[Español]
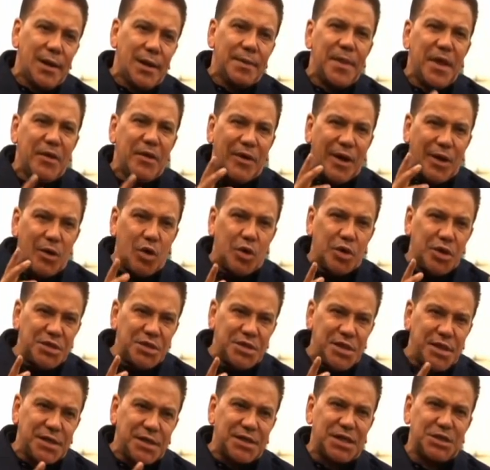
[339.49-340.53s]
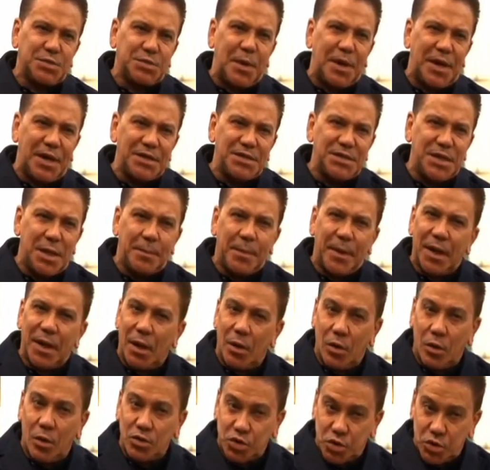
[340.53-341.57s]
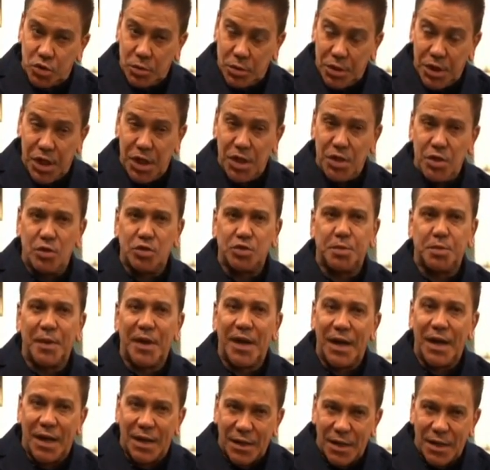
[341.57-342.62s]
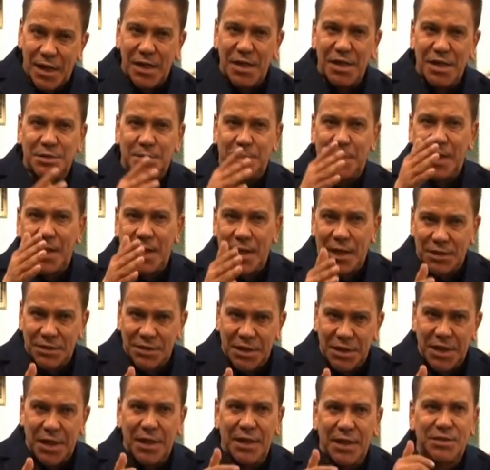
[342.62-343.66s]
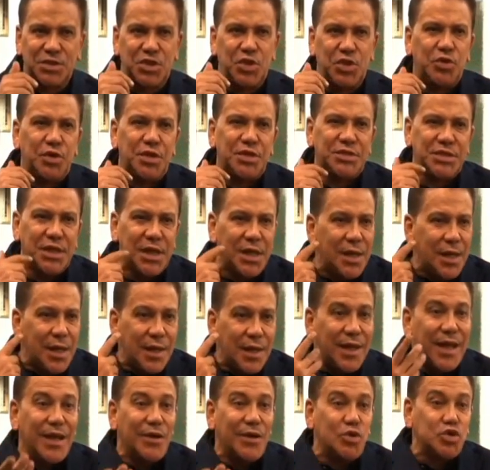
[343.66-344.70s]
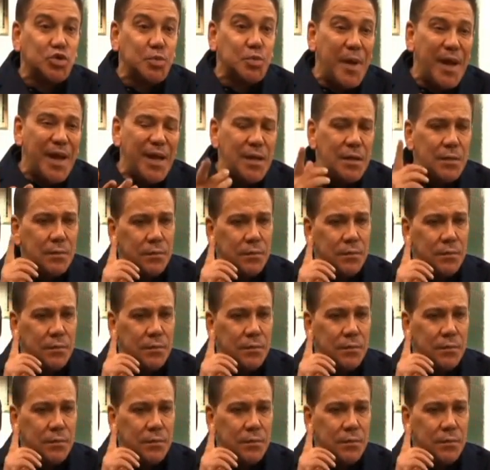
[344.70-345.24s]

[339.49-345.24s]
de valores y de transparencia para los niños, para las niñas, para las generaciones que nos ven?